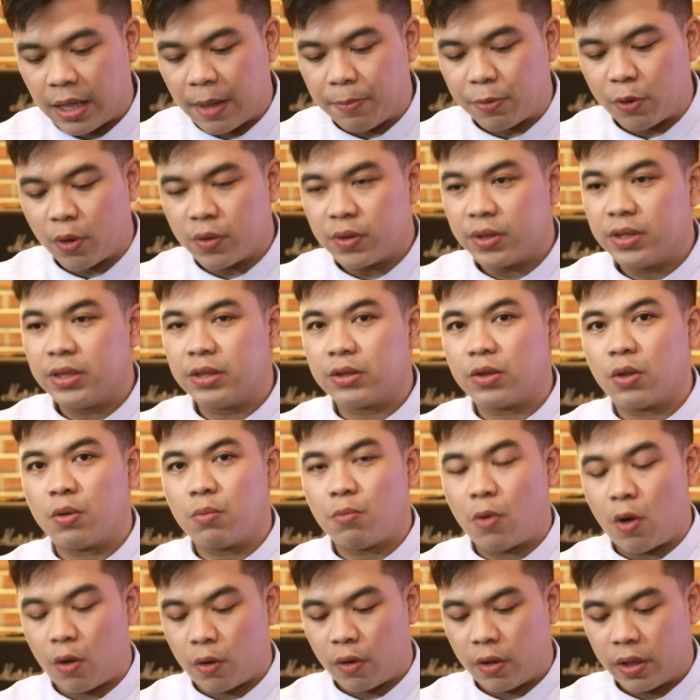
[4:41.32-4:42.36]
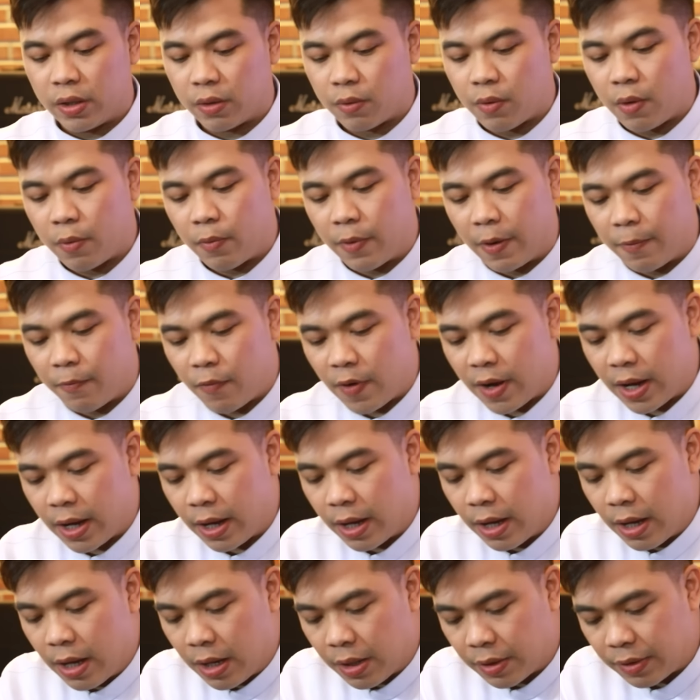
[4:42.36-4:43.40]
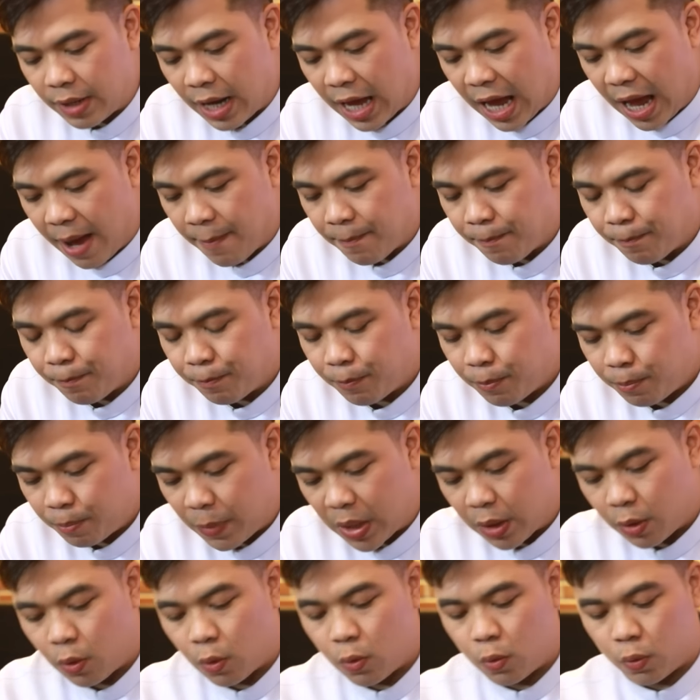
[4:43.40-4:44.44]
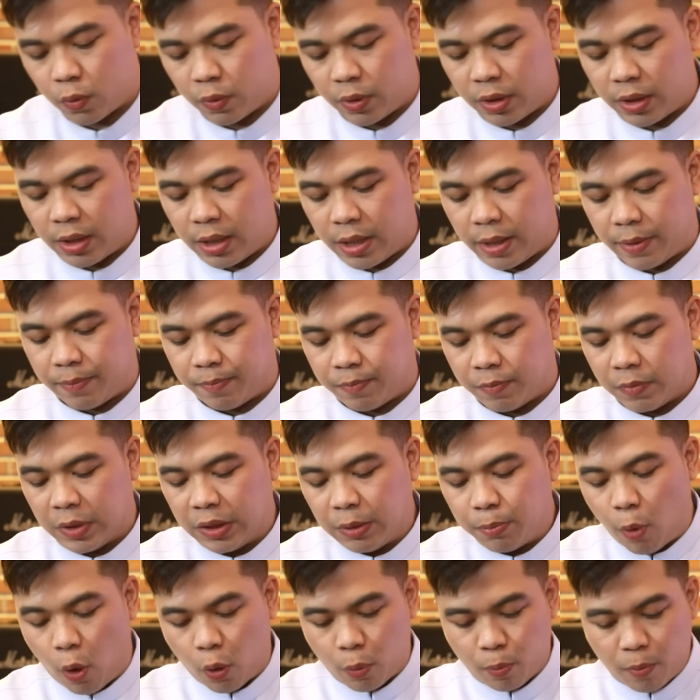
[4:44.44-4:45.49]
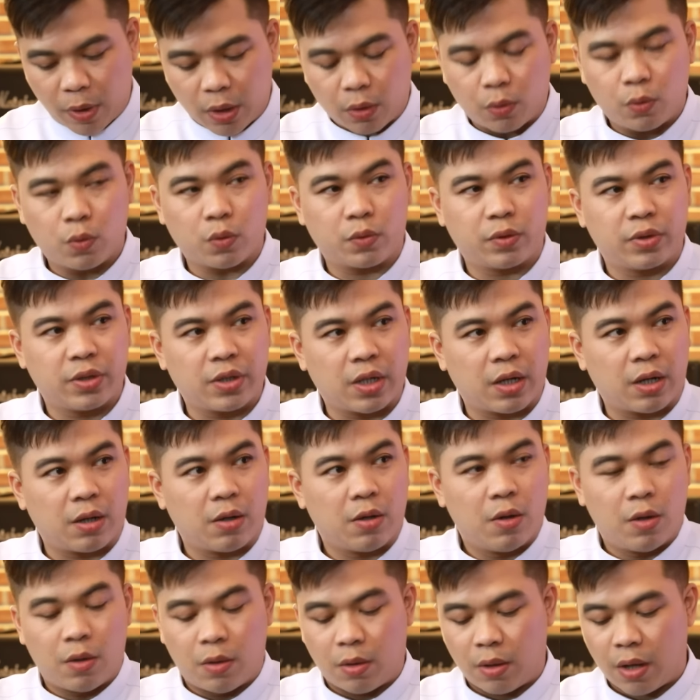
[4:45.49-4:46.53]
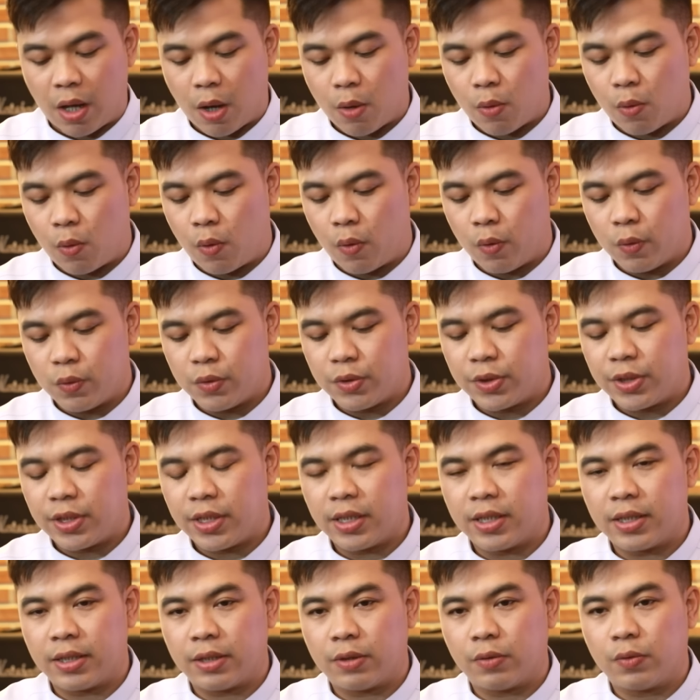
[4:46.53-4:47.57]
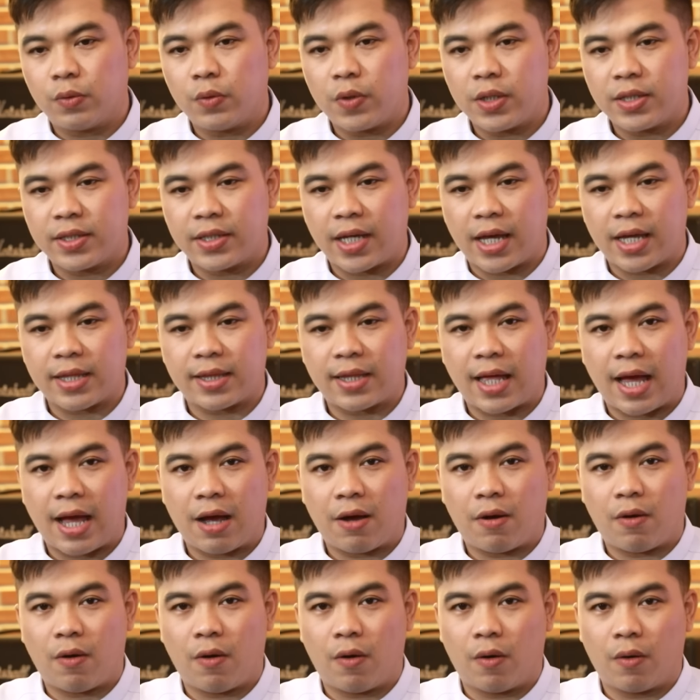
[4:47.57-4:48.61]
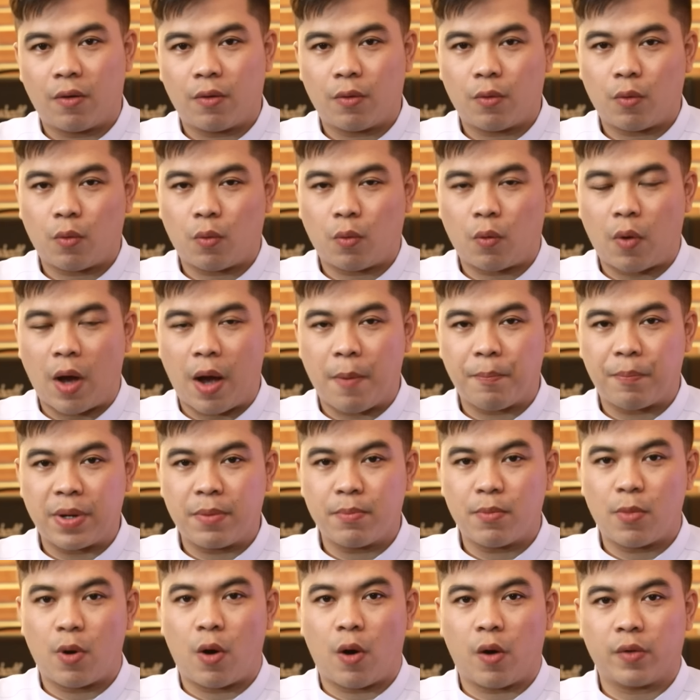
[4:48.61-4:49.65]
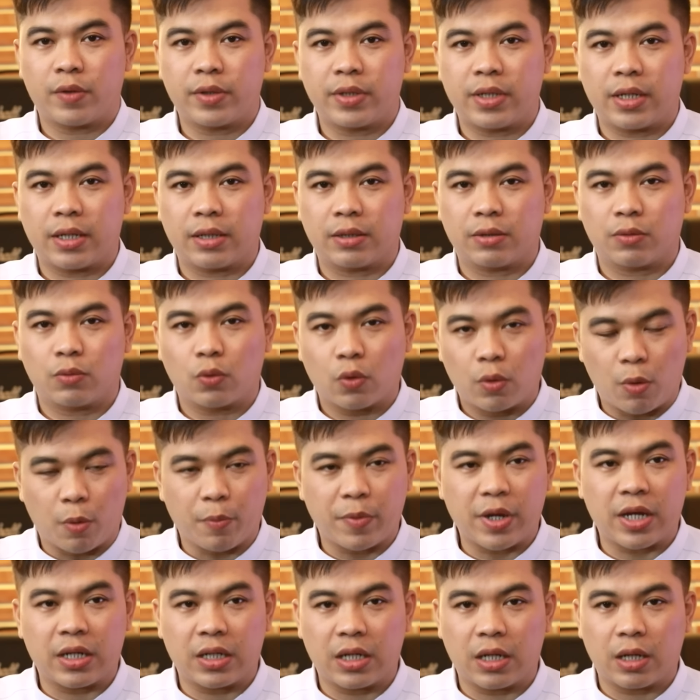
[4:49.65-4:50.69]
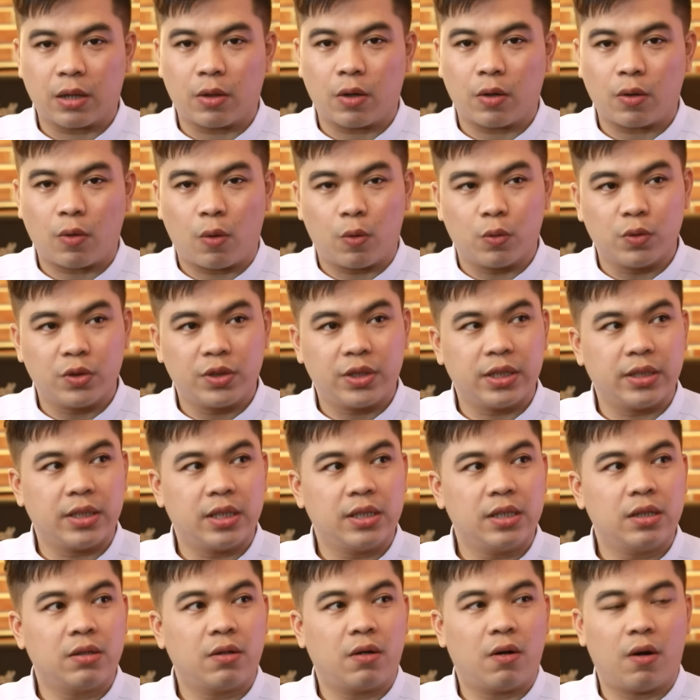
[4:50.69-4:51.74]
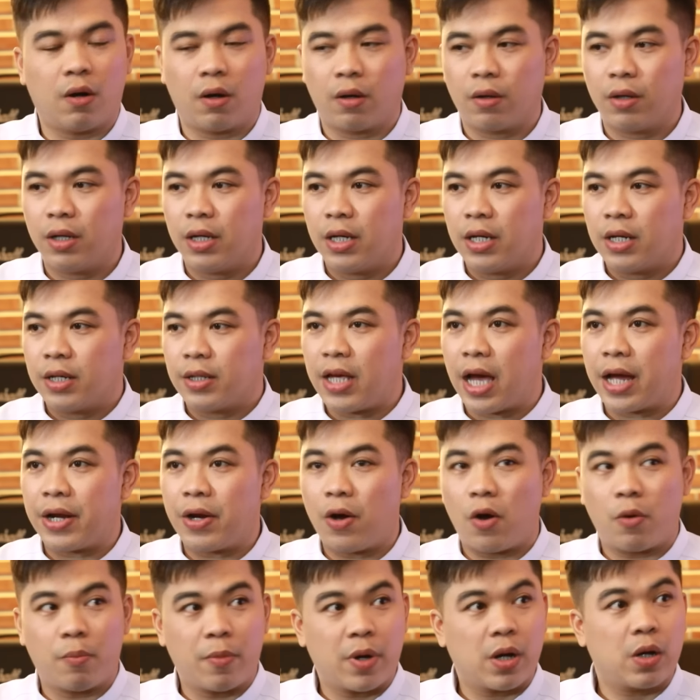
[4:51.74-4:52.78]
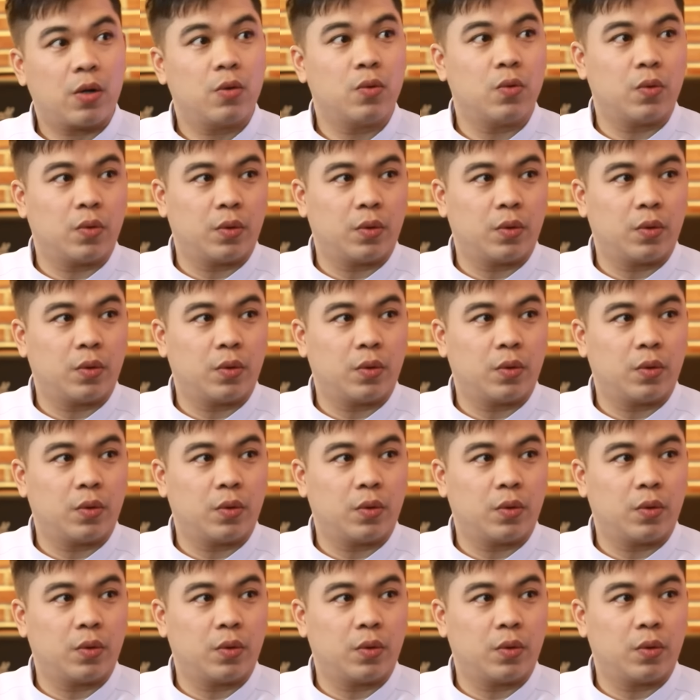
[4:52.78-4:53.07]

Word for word: ครับก่อนอื่นต้องบอกก่อนเลยครับว่าน้ำมะกรูดเนี่ยหรือผลมะกรูดเนี่ยเราคุ้นชินด้วยสายตาของความเป็นหมอเนี่ยตัวผมเองเนี่ยก็คุ้นชินในเรื่องของยาดองมะกรู